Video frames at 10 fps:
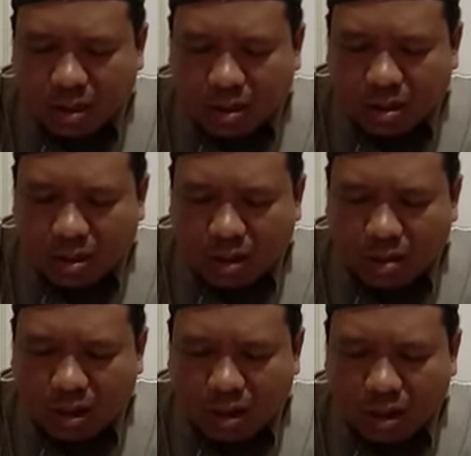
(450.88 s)

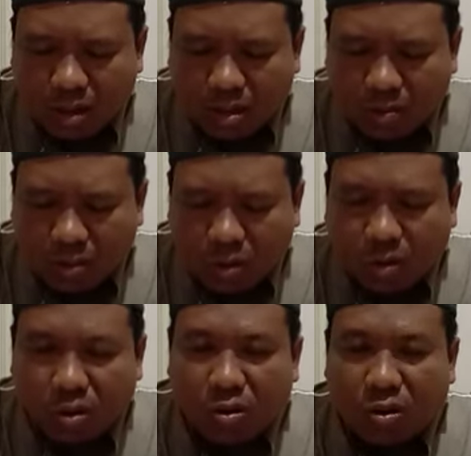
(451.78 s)
orang-orang yang
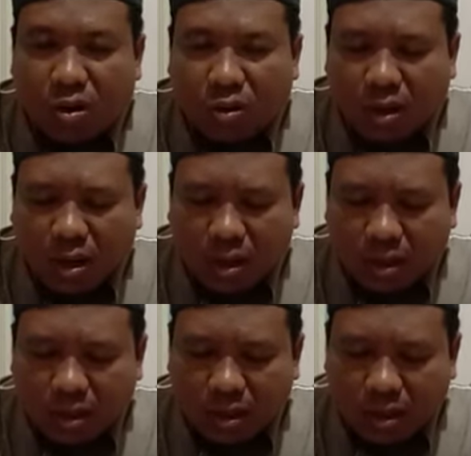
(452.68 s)
bodoh orang-orang yang
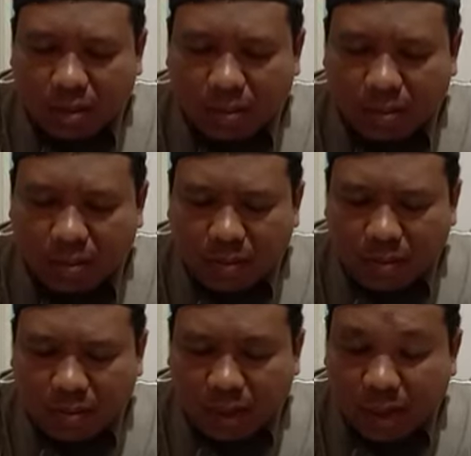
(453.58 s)
tidak
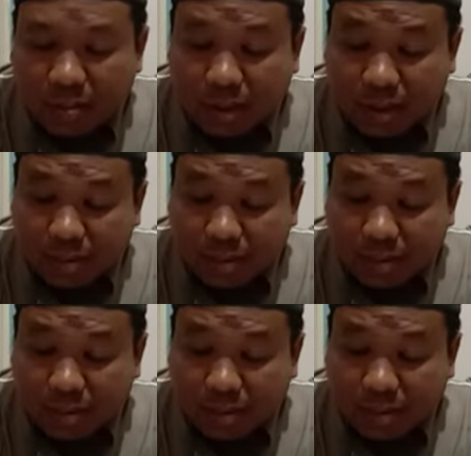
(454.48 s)
memahami